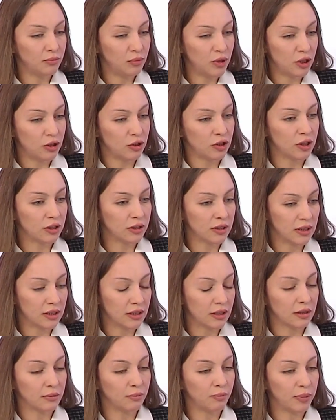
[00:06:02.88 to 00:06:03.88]

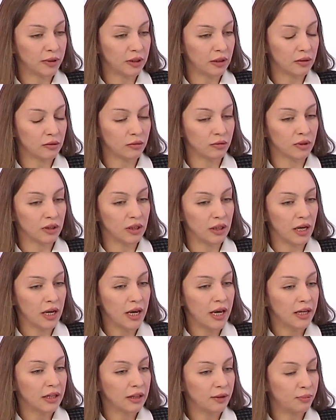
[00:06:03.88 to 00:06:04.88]
имеющихся патологий.
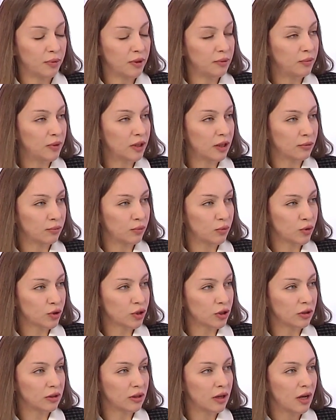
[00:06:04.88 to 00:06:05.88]
Например,
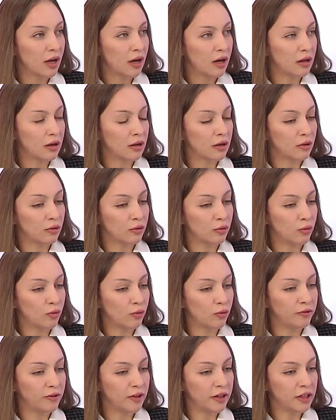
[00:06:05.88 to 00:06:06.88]
может э,
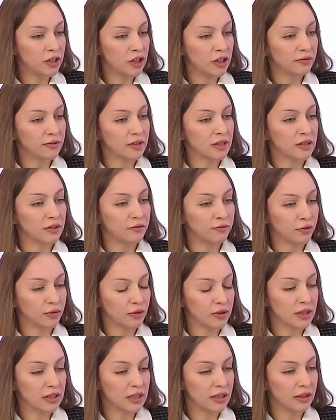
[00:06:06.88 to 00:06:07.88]
увеличиваться
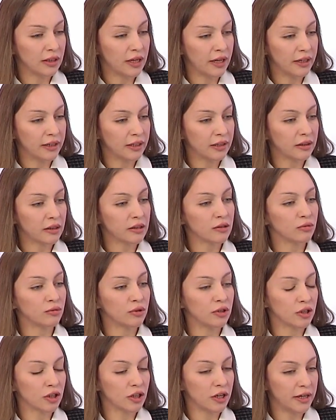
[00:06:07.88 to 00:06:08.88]
функциональный класс,
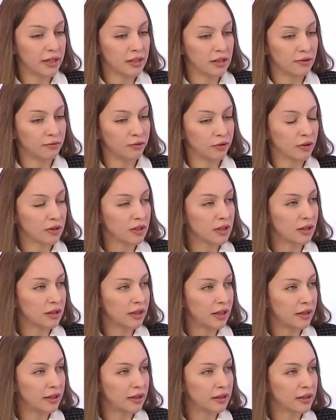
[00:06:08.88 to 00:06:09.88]
утяжеляться
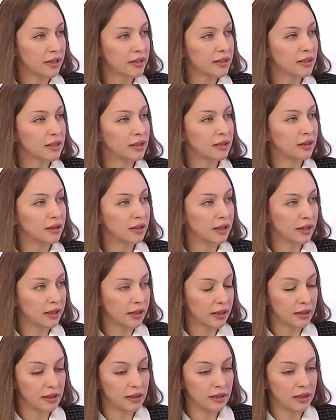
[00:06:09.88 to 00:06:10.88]
функциональный класс
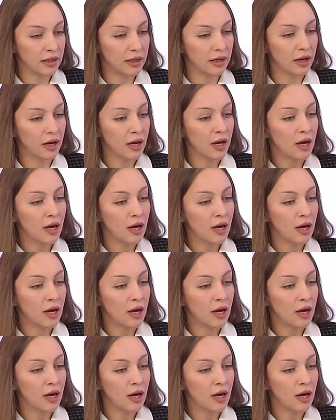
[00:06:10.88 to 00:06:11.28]
стенокардии,